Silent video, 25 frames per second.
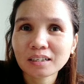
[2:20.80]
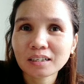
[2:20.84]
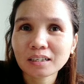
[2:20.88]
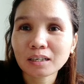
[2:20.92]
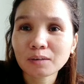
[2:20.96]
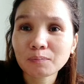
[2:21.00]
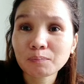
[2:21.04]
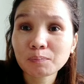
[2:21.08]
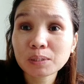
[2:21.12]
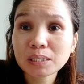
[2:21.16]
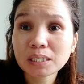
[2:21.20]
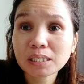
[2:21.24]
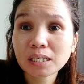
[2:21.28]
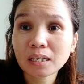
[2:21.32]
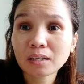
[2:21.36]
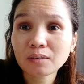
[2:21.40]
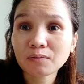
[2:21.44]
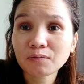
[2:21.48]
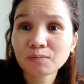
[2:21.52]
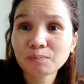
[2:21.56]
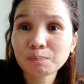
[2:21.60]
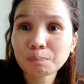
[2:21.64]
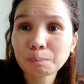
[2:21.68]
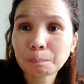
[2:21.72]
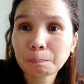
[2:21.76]
Keep
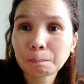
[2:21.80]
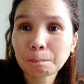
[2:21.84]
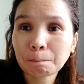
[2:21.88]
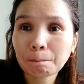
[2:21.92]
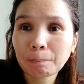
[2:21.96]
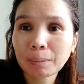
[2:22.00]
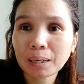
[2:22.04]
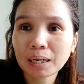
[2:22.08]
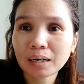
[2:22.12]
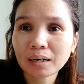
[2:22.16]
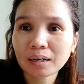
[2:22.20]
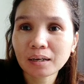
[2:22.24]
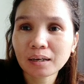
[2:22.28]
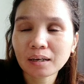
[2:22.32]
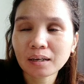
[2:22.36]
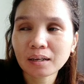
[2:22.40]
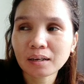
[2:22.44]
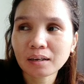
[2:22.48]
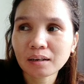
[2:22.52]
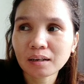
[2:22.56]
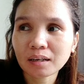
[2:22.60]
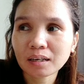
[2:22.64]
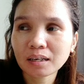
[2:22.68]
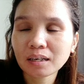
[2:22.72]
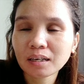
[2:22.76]
safe pa
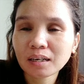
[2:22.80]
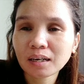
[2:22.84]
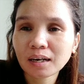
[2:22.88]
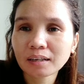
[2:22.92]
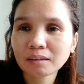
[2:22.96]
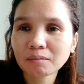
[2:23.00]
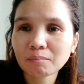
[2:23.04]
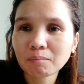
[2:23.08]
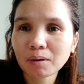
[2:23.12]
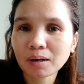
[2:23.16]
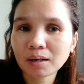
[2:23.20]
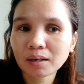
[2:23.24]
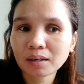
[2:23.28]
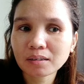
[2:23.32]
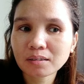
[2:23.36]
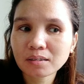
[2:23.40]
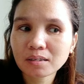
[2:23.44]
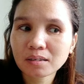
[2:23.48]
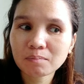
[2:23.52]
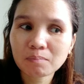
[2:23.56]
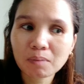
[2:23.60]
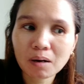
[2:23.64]
rin. Ingat ba? Kasi